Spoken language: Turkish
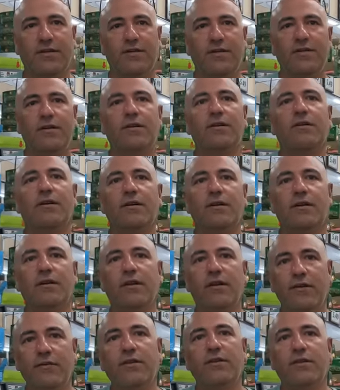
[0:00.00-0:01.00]
İzliyorlar mı Türk
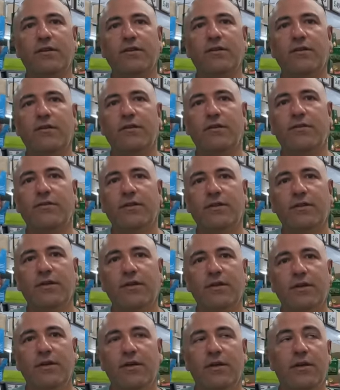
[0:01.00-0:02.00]
dizileri? Evet.
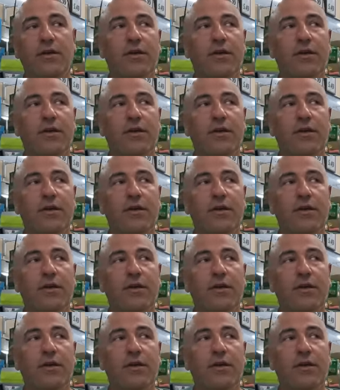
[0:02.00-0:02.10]
Polonya'da.